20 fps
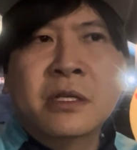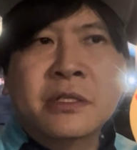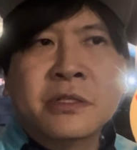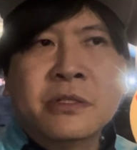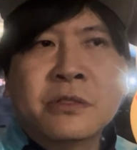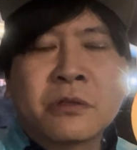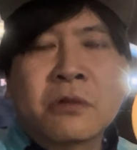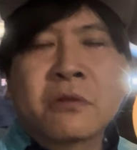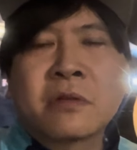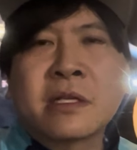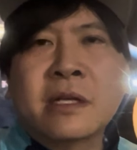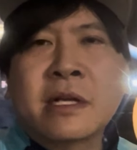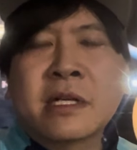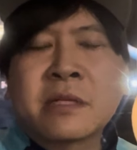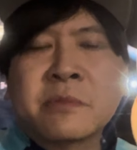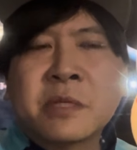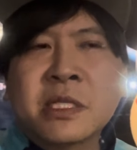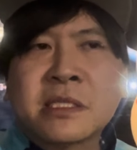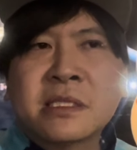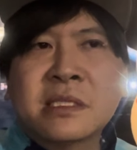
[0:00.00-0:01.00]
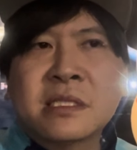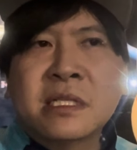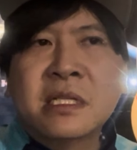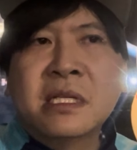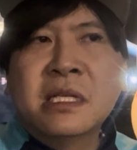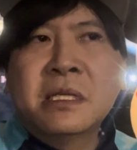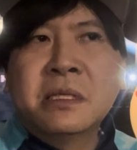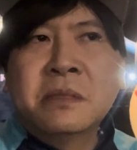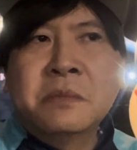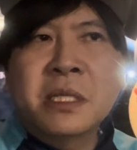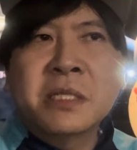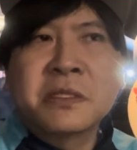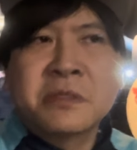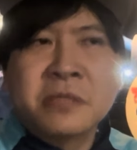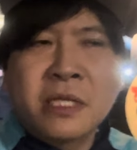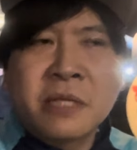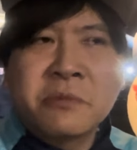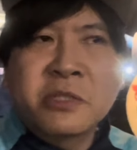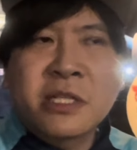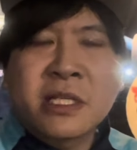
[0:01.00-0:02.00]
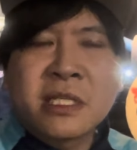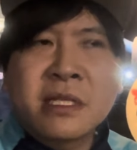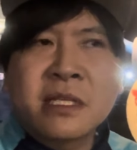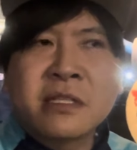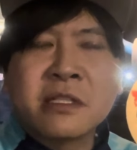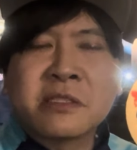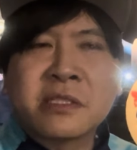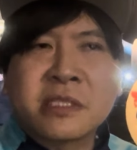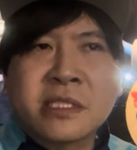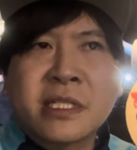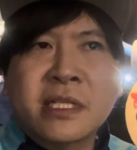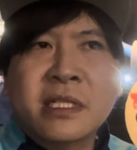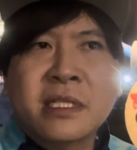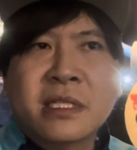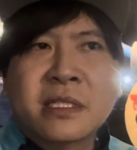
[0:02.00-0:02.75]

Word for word: いうところであります。まあ油断もできないですし、